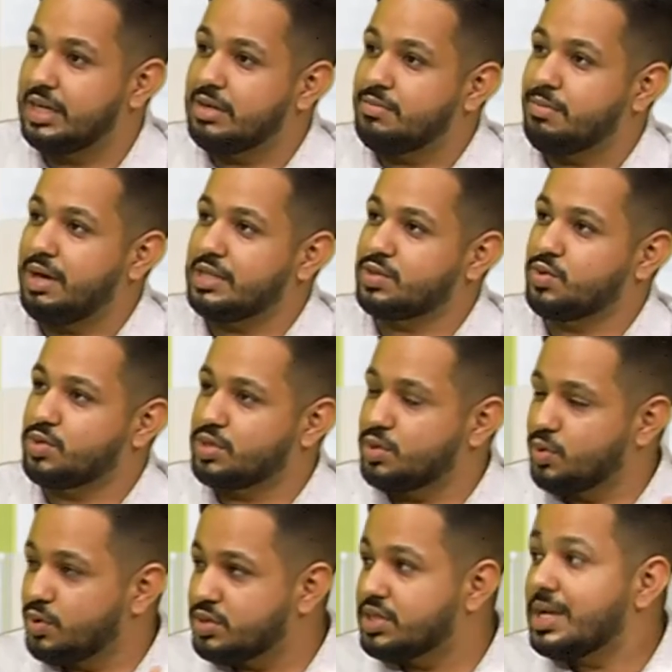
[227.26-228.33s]
mas
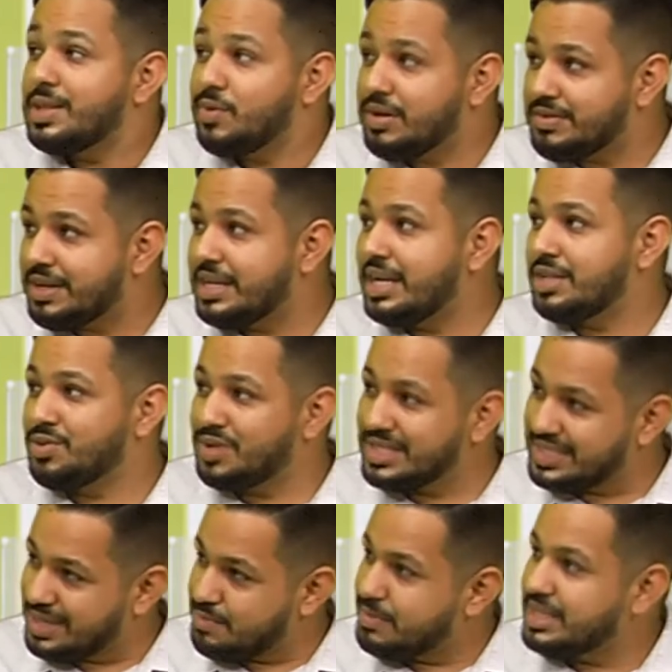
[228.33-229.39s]
continuou sendo uma vereadora
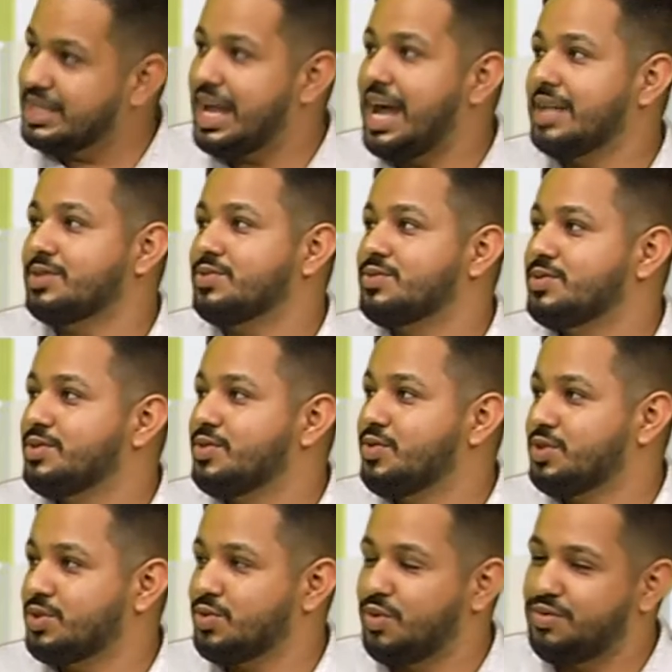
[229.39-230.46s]
sem mandato,
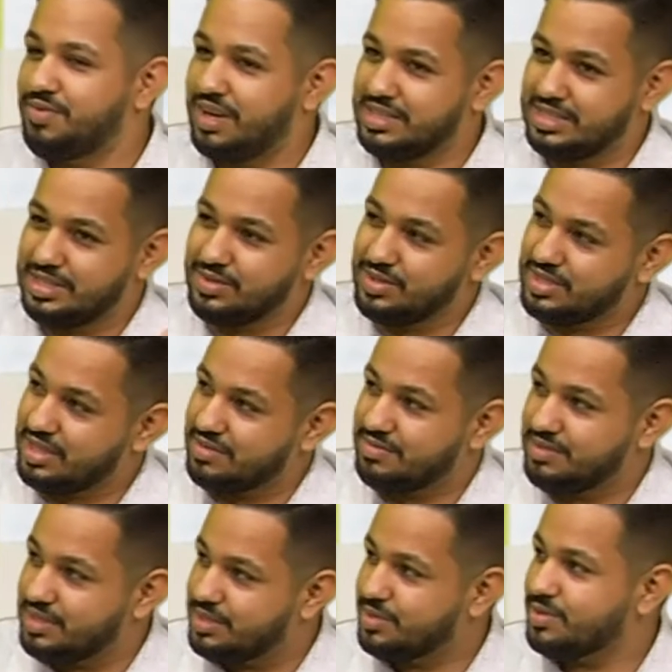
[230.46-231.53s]
continuou fazendo os
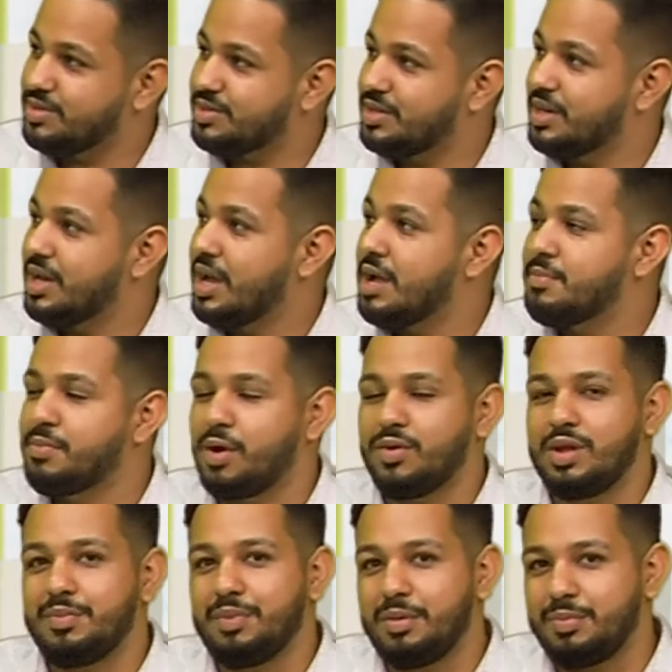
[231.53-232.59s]
serviços em prol
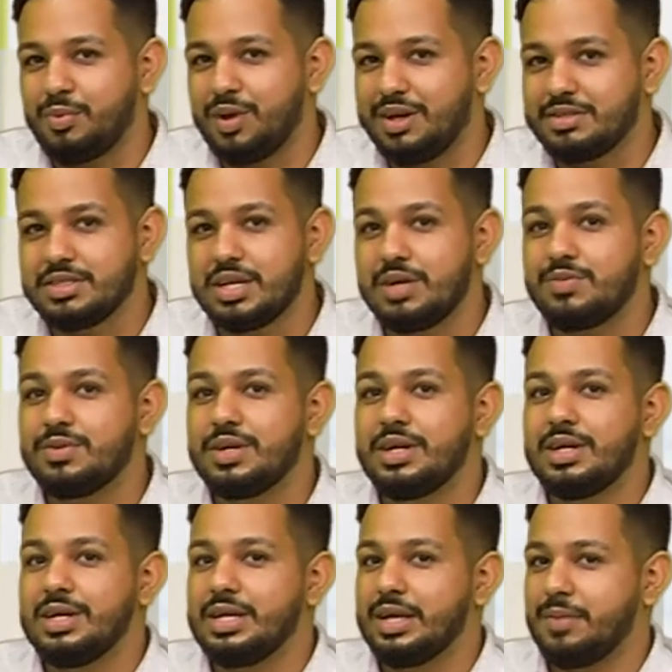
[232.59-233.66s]
da população
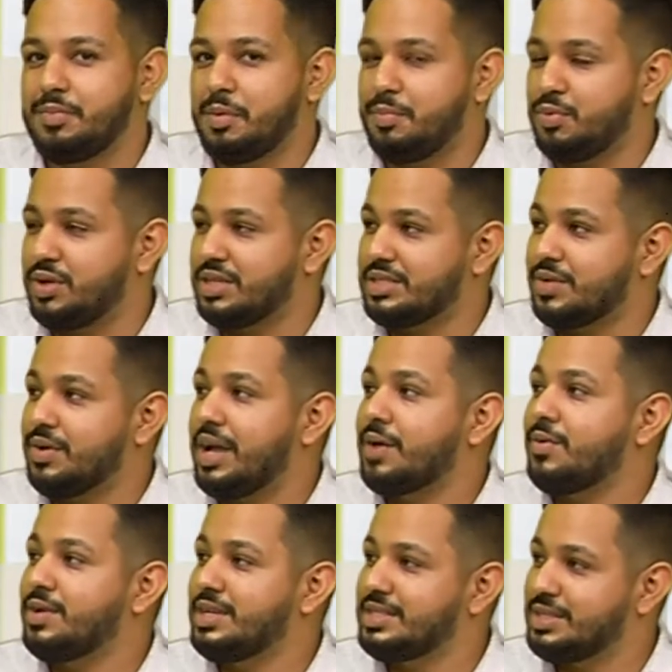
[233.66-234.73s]
e a população
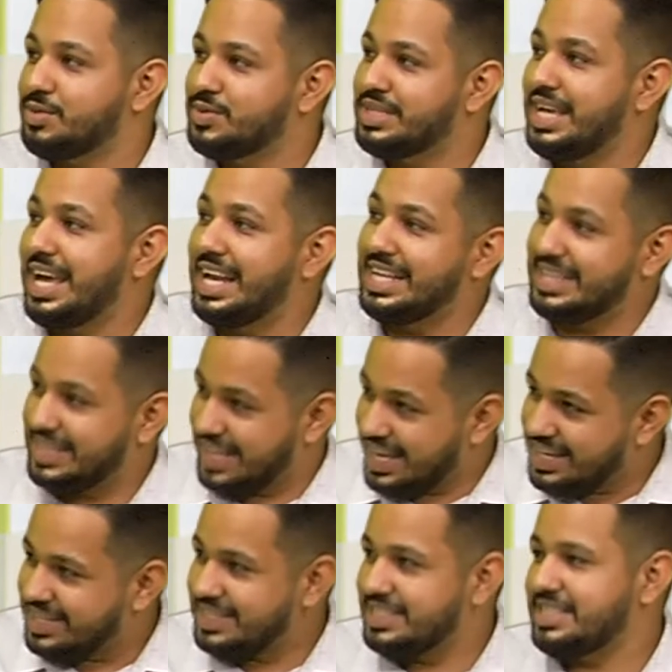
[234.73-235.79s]
reconheceu que ela
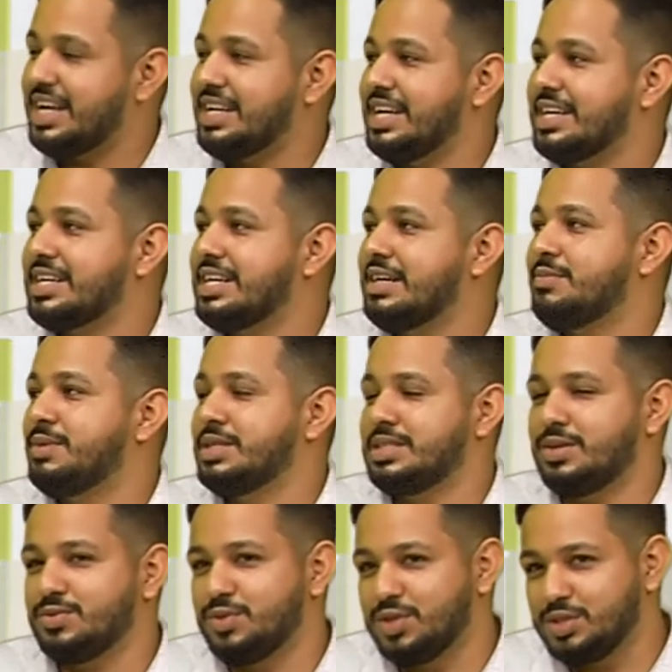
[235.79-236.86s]
tem que estar na Câmara.
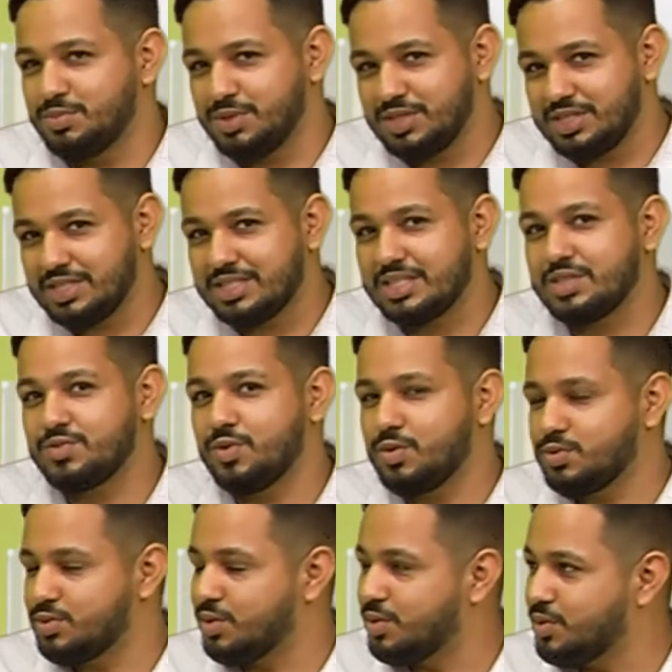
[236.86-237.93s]
Então, em 2016
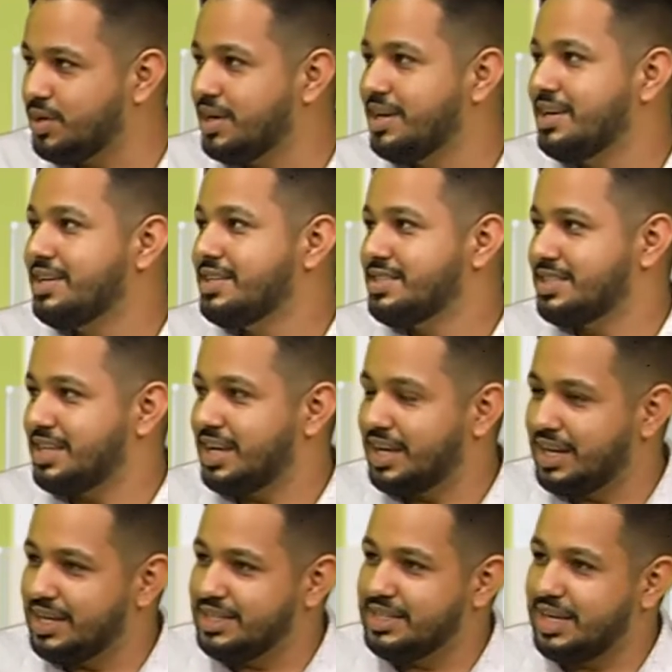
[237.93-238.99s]
voltou, se
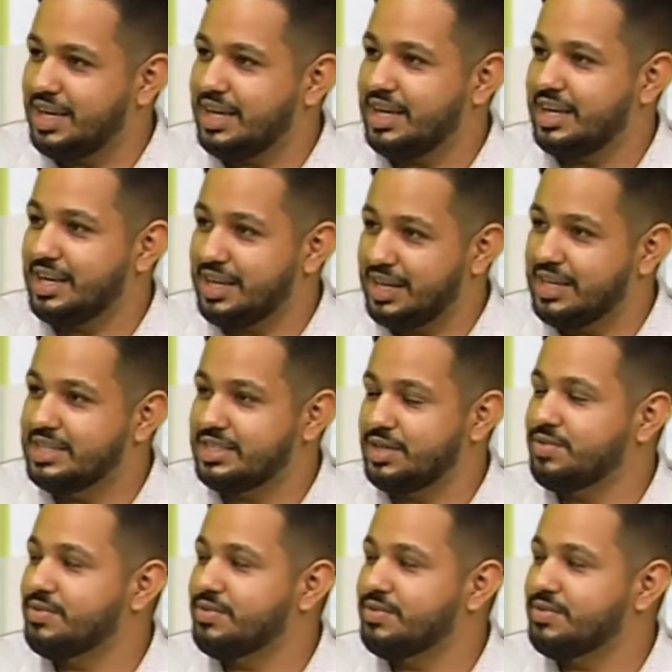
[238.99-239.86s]
é, elegeu